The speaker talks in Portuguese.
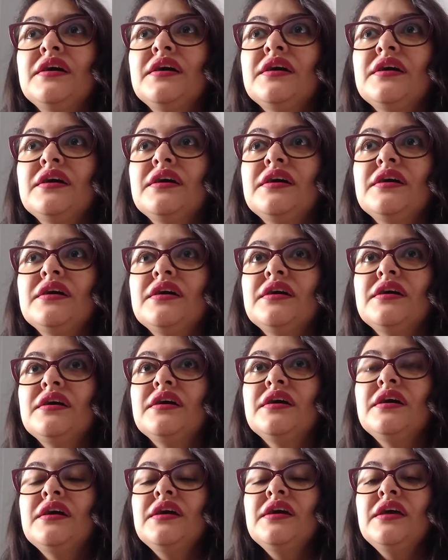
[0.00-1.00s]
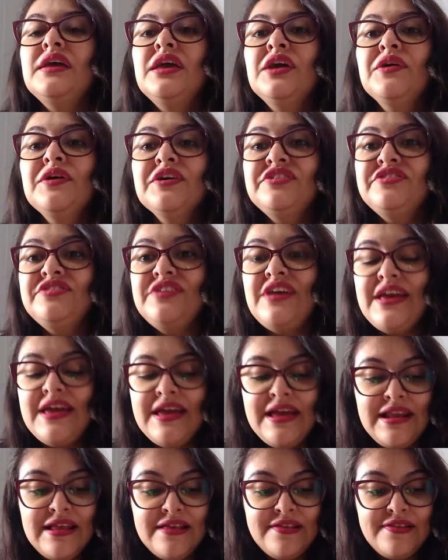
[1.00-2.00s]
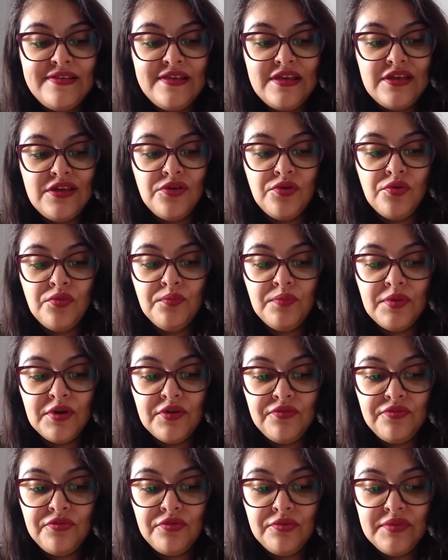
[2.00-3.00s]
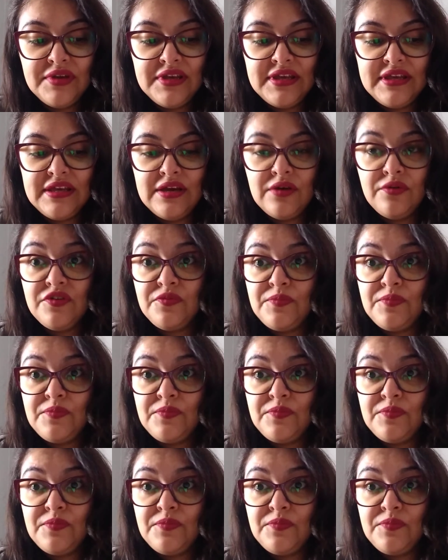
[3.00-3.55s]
uh, eu achei ele assim, um perfume que eu